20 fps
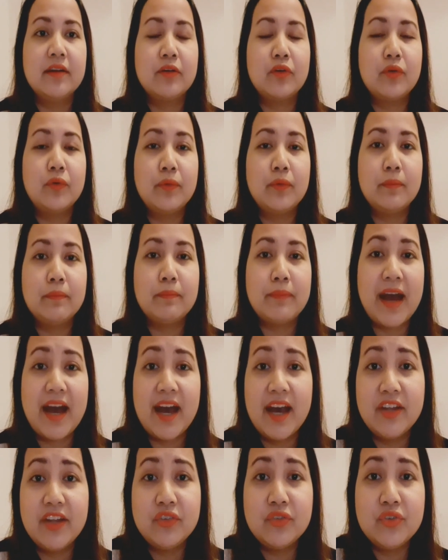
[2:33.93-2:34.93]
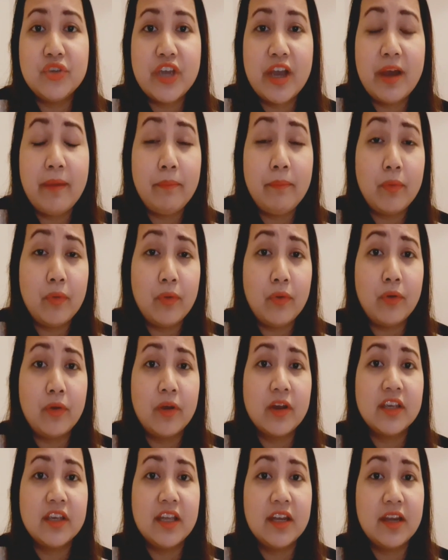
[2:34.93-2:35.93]
kung paano niya po
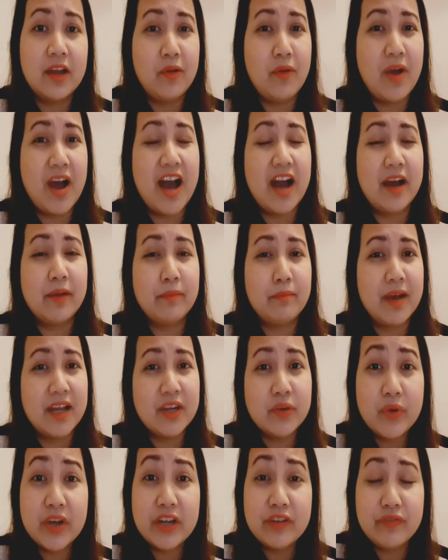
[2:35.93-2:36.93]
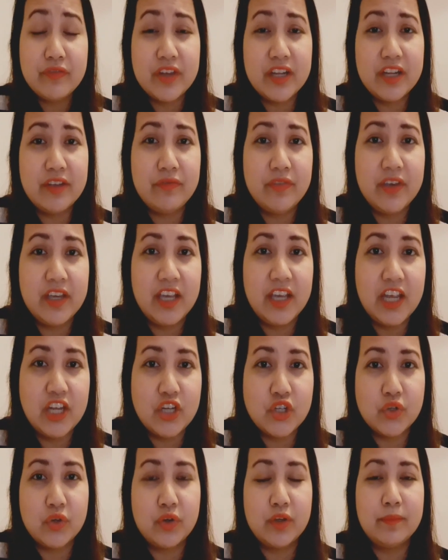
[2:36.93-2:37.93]
ginawa ang manual
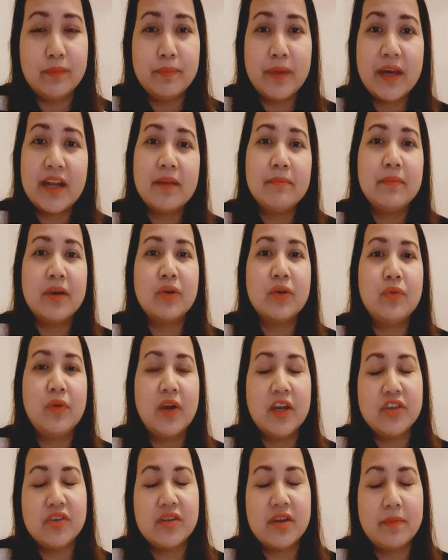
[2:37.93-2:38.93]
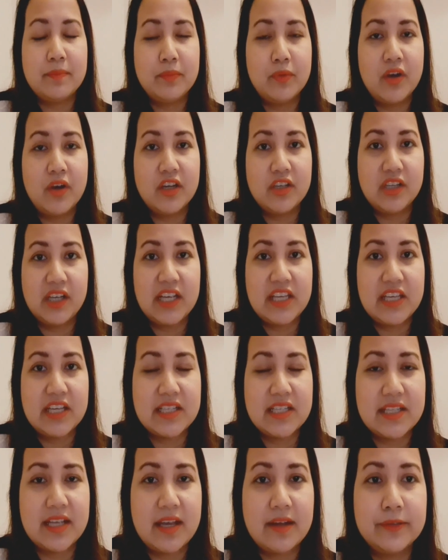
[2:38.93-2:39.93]
verification para makuha niya na po ang
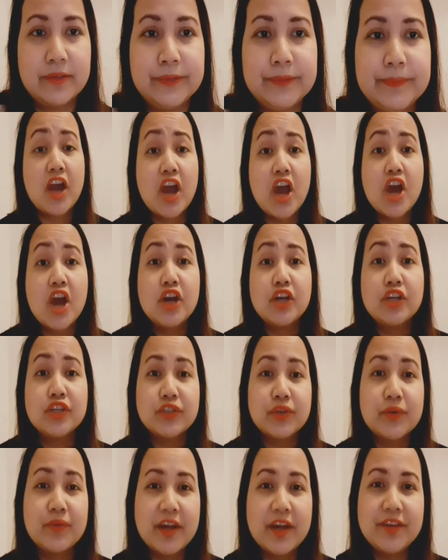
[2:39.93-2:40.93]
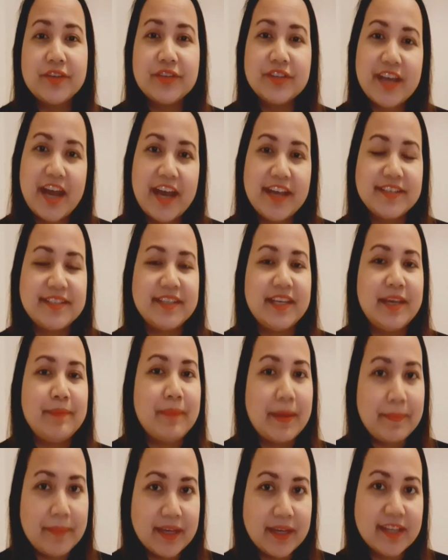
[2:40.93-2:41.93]
kanyang sahod. So ngayon guys,
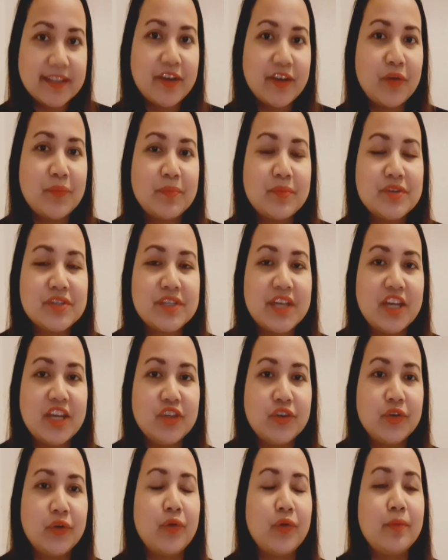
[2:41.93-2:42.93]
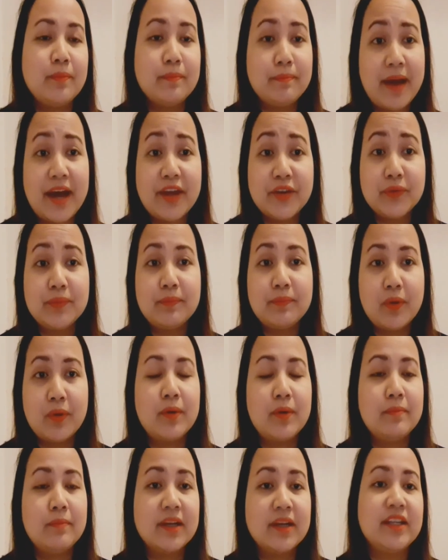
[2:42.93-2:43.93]
ipapakita ko po sa inyo kung paano
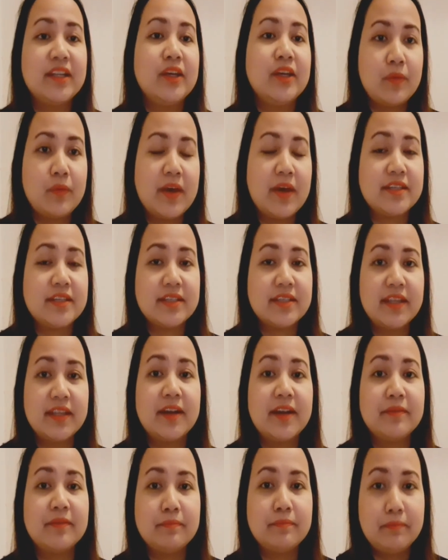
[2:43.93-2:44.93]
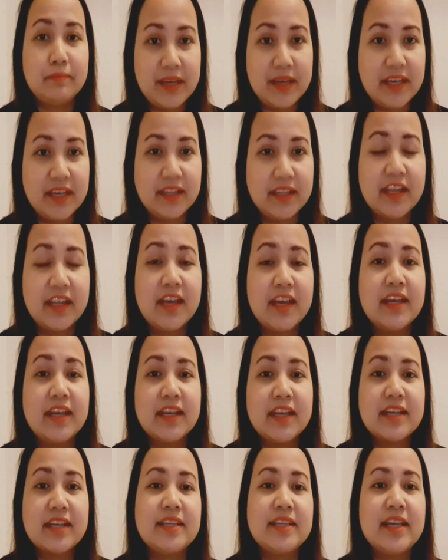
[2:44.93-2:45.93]
po mag-request ng PIN.
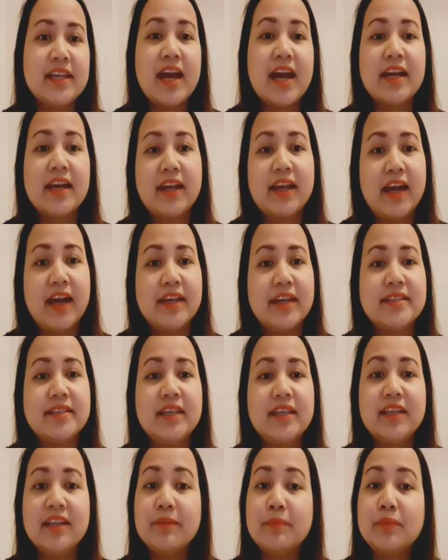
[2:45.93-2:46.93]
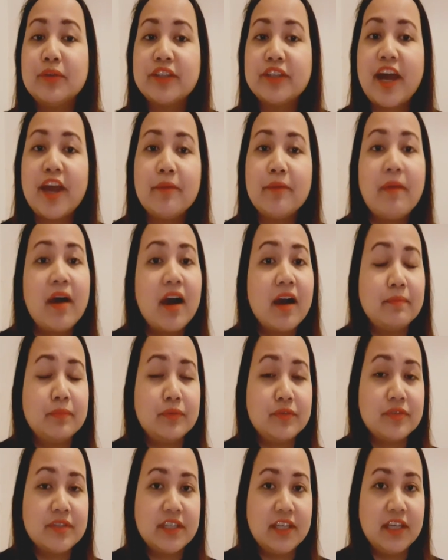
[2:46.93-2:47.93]
Kasi nga guys, hindi po tayo
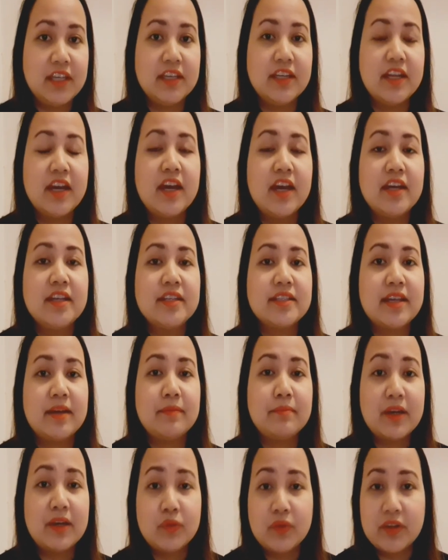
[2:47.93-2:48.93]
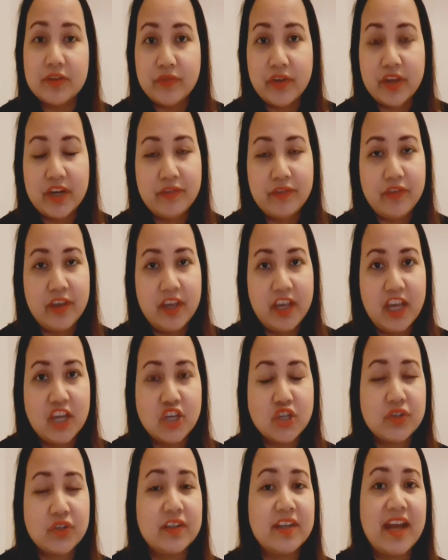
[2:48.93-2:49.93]
makaproceed sa manual
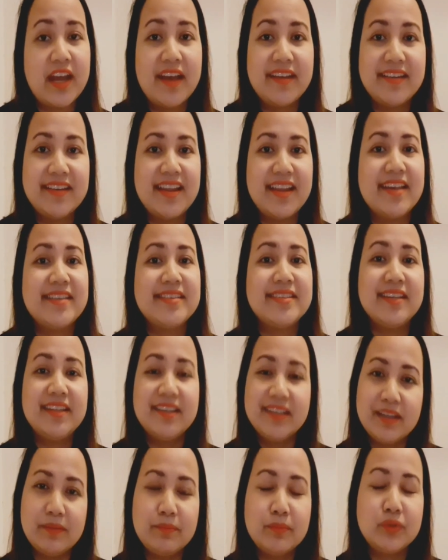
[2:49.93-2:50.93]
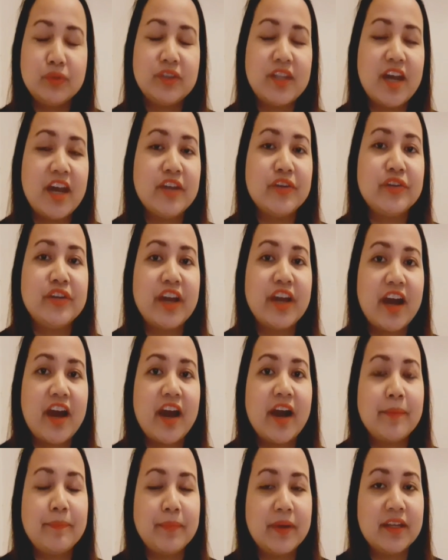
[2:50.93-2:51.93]
verification unless hindi po tayo
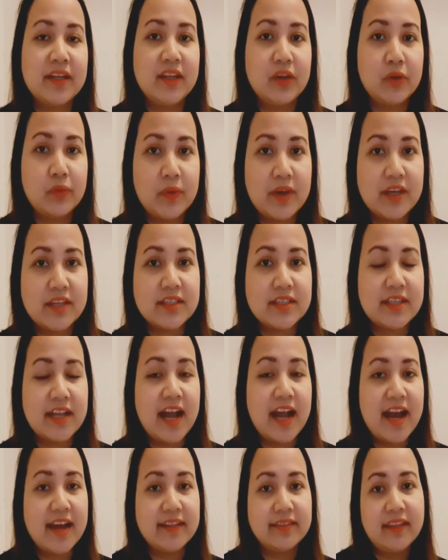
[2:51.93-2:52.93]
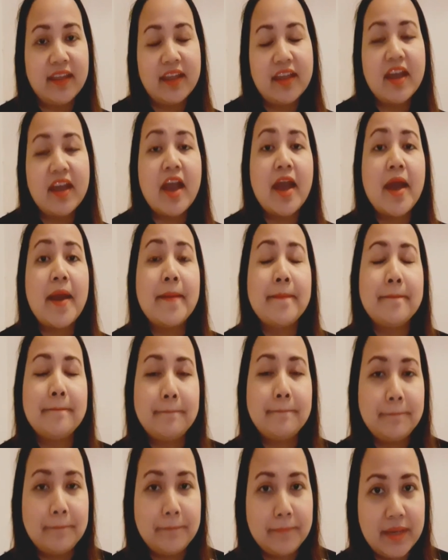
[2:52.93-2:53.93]
nakakapag-request ng ating
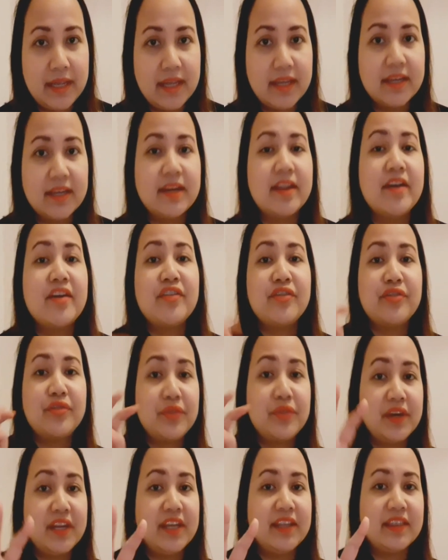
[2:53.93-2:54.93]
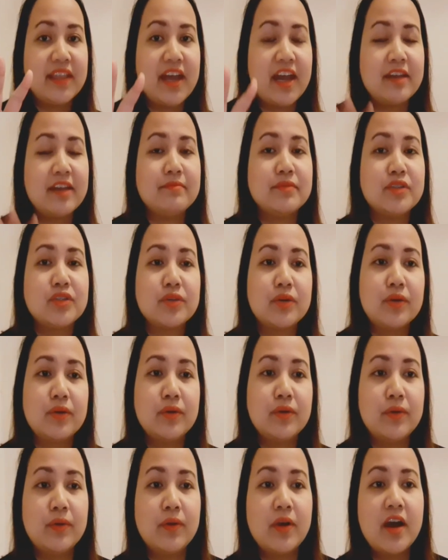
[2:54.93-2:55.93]
PIN 3 times.
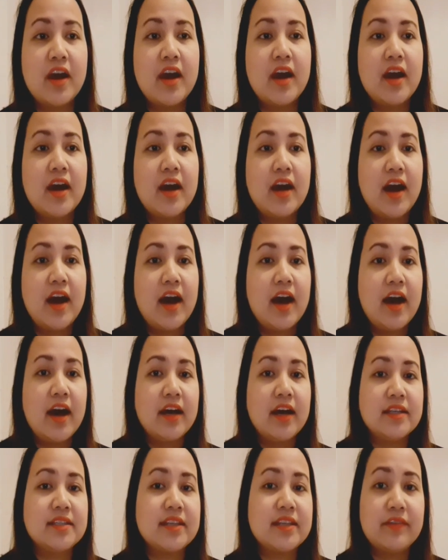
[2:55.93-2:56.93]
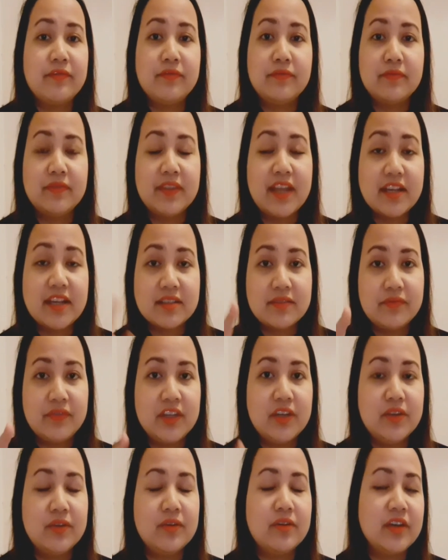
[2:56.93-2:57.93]
So uh, sa next
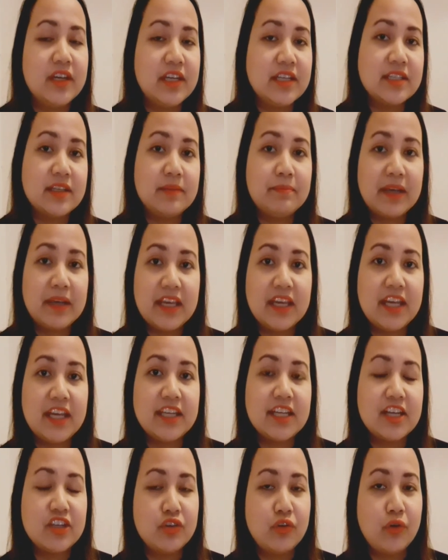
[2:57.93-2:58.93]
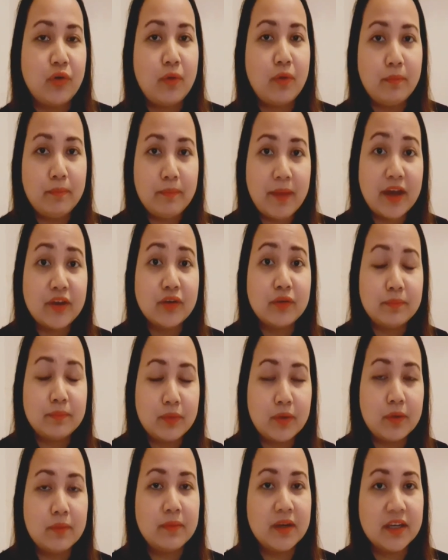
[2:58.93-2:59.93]
video is makikita nyo kung paano
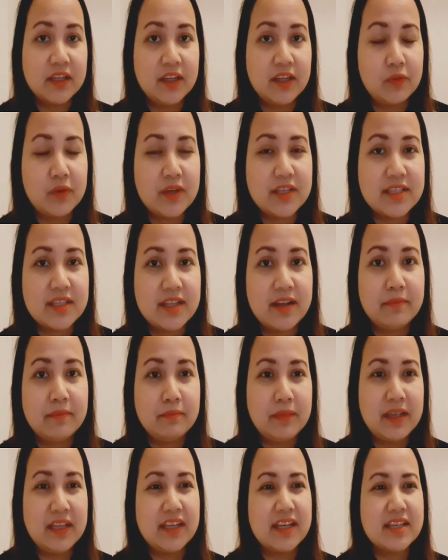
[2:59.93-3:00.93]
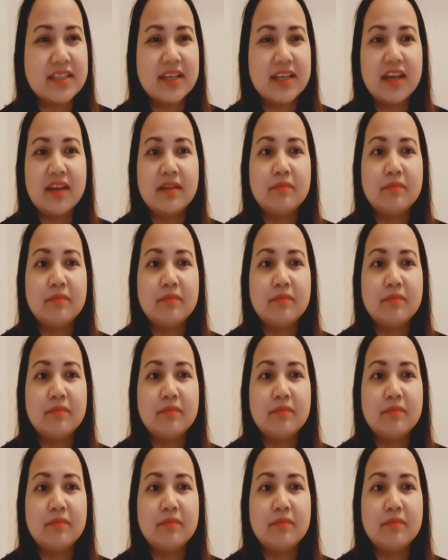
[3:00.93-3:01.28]
po mag-request ng PIN. Kasi